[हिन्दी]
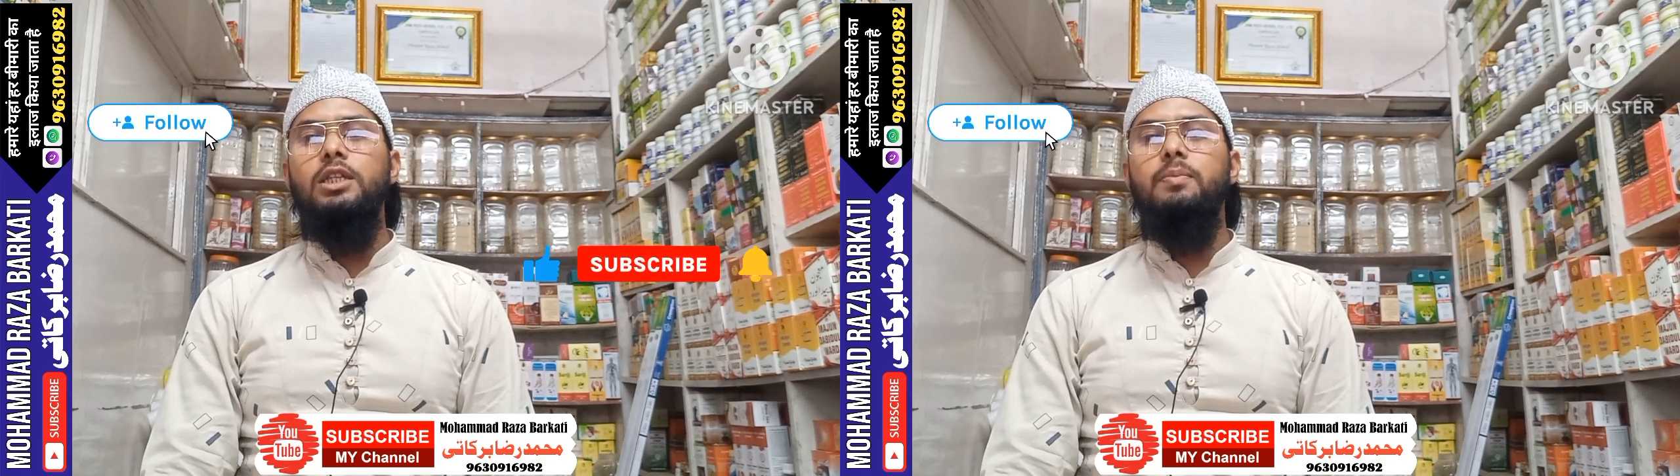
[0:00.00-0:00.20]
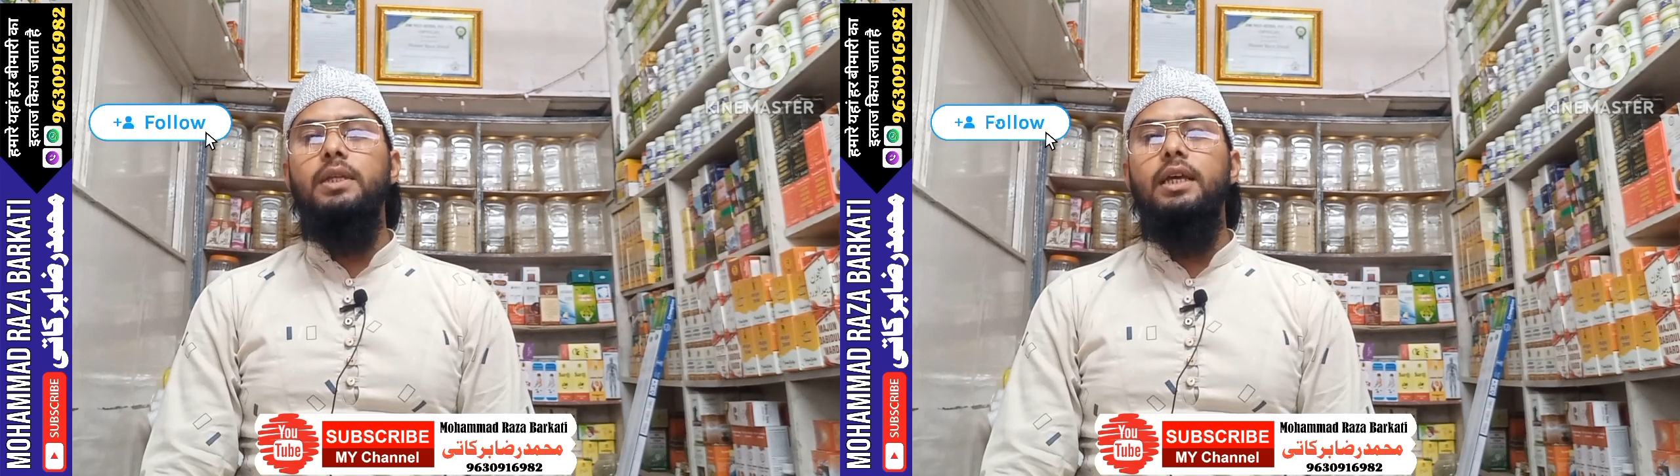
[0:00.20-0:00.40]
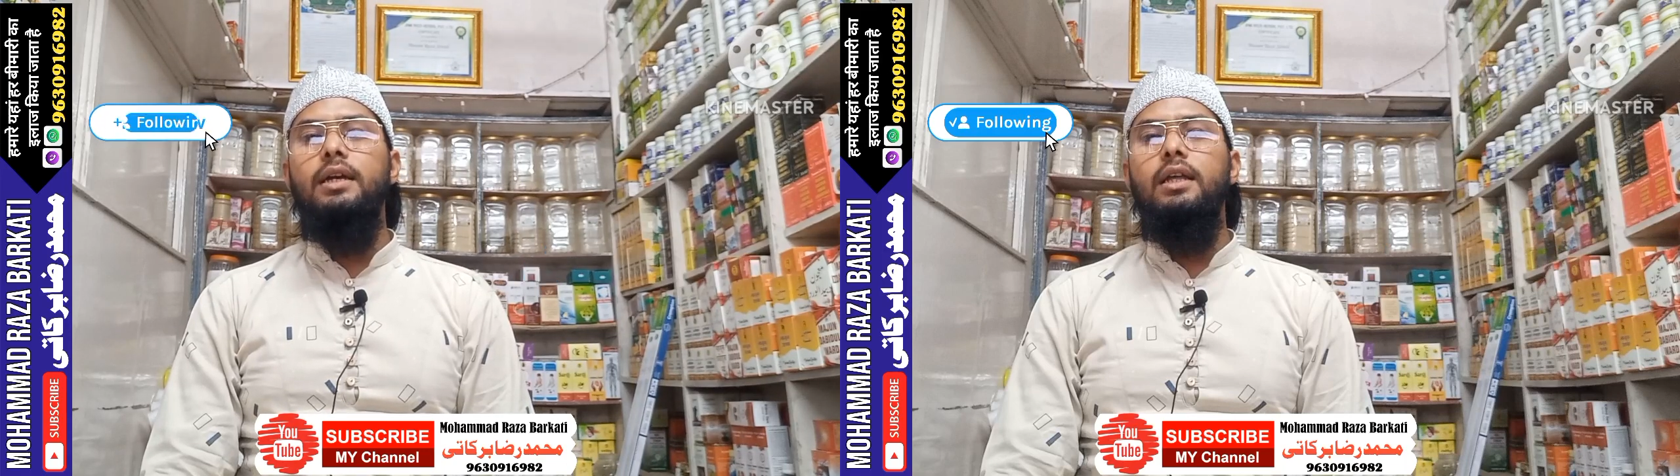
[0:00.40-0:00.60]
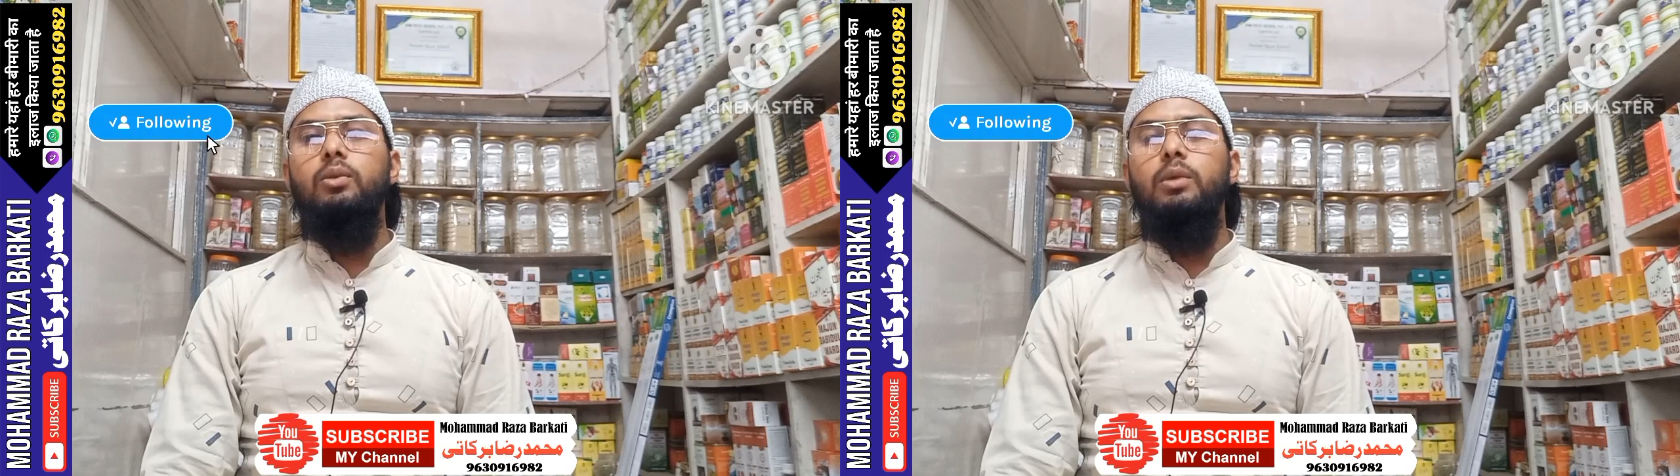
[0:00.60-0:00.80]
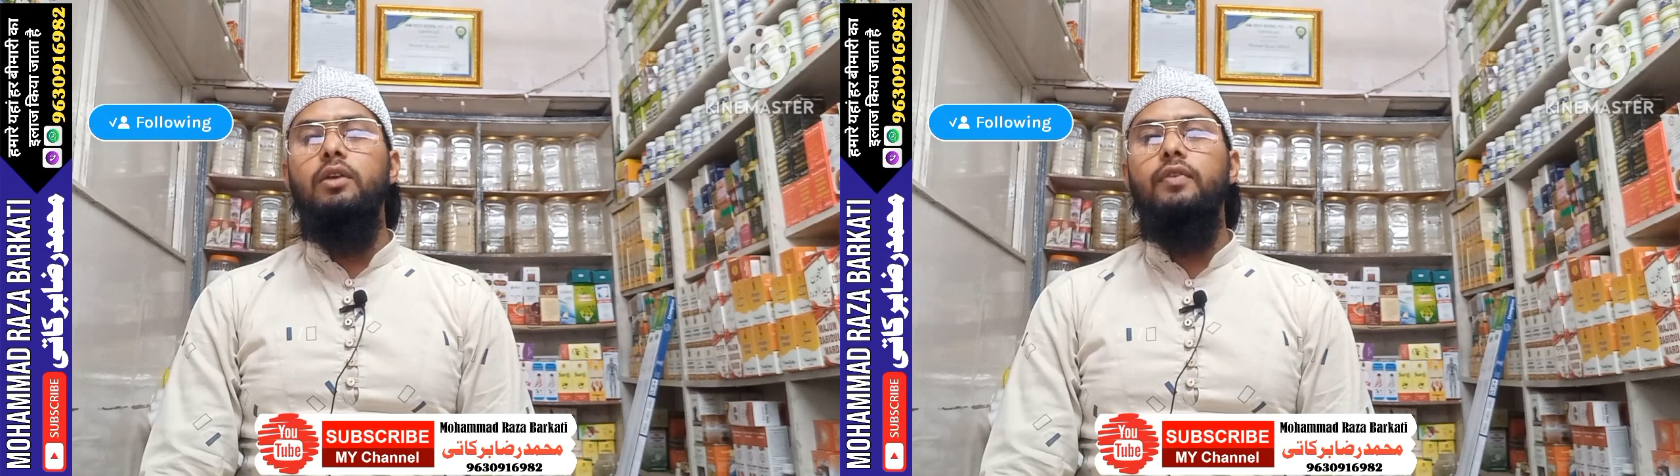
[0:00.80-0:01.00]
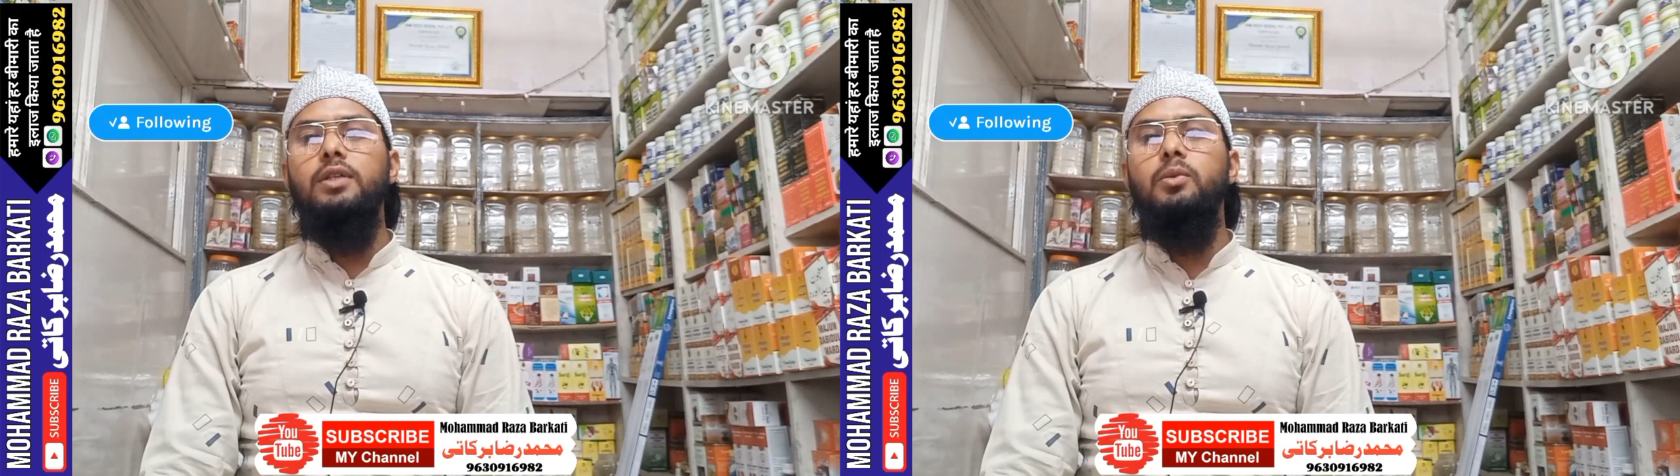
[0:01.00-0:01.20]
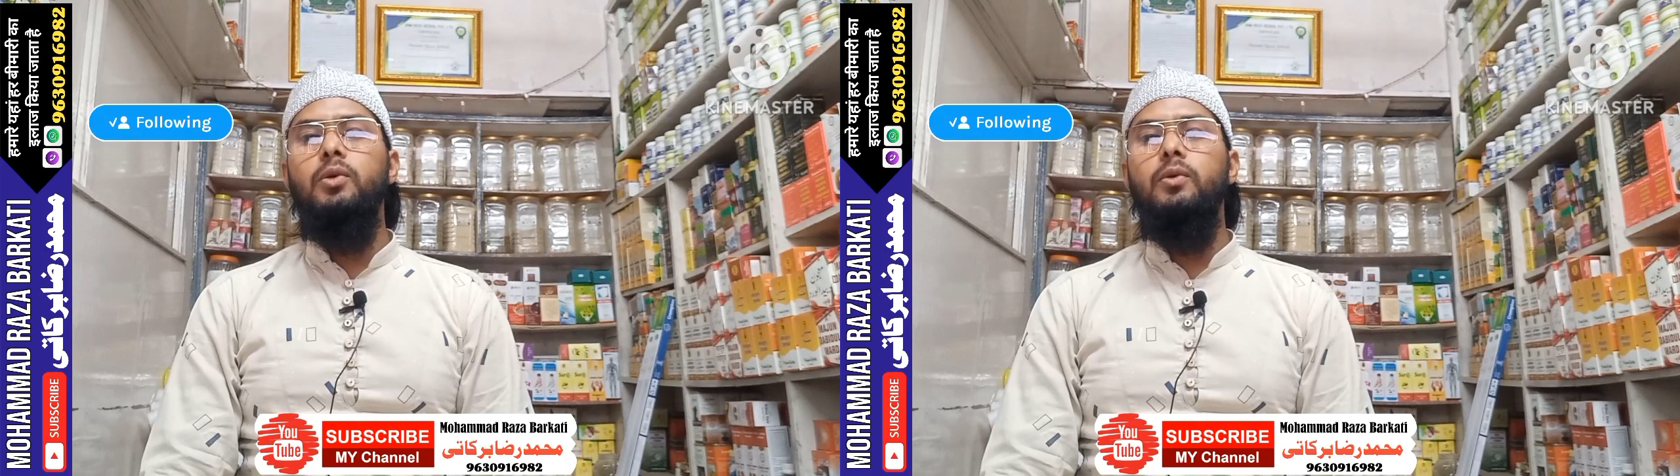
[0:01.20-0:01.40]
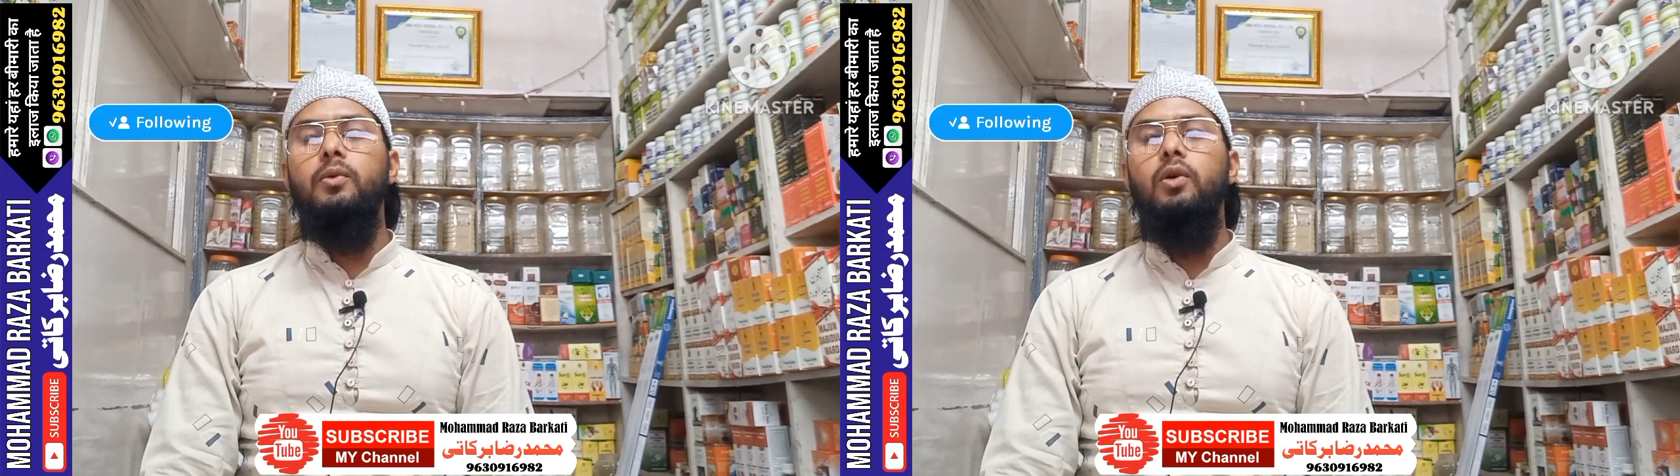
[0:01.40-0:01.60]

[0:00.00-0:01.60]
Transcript: पेज पर देख रहे हैं तो मेरे फेसबुक